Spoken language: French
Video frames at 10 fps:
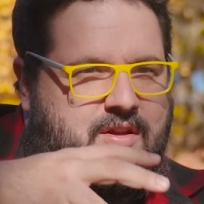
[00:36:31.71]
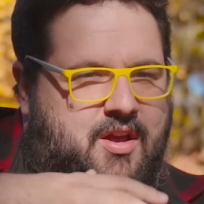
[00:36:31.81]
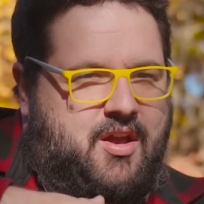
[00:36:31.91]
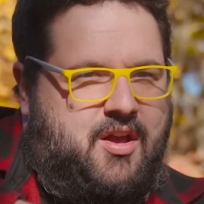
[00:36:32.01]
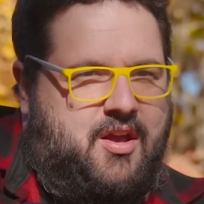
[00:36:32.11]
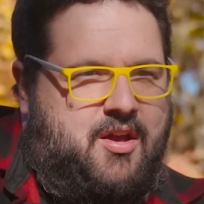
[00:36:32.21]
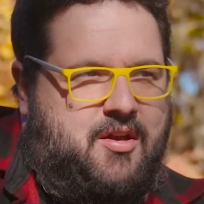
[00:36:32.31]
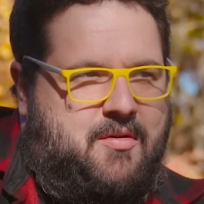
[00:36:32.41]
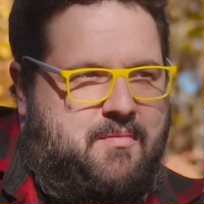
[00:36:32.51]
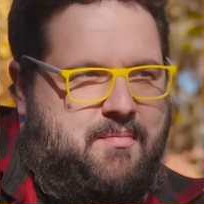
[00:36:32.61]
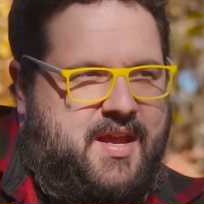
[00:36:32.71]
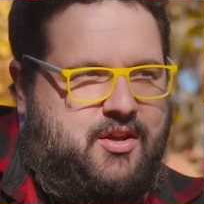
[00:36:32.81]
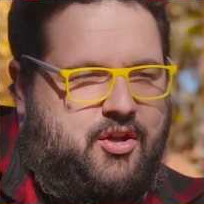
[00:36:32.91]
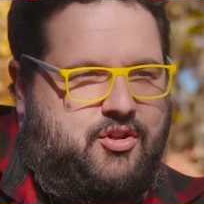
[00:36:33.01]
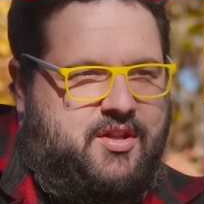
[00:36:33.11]
euh, mais
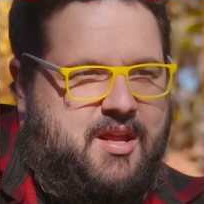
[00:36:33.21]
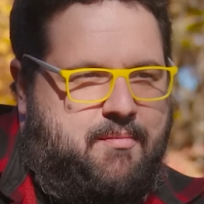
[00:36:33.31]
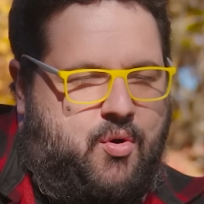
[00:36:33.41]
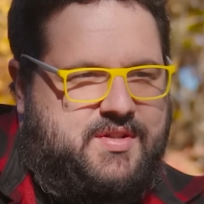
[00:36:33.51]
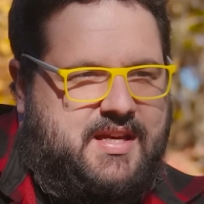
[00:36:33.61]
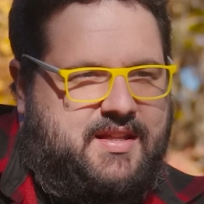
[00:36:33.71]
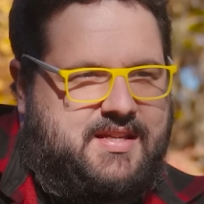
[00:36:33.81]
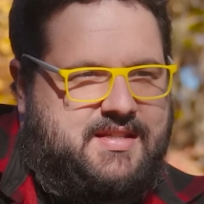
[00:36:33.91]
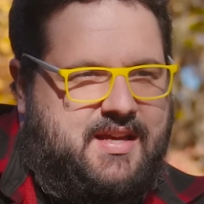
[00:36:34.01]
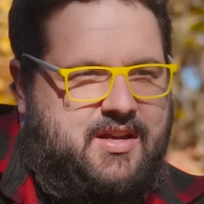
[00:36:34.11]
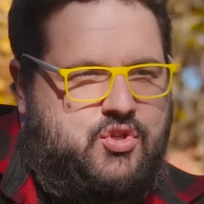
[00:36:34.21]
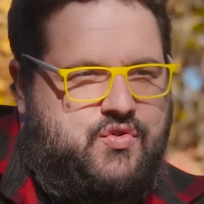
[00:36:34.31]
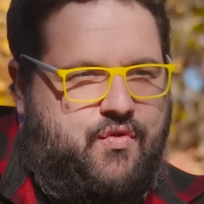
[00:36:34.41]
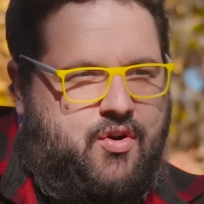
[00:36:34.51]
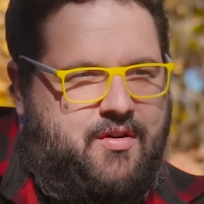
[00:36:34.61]
que tu as des bons intestins,
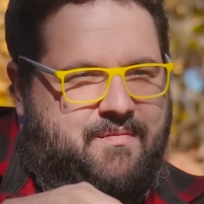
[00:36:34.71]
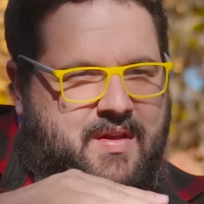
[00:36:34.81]
tu vas.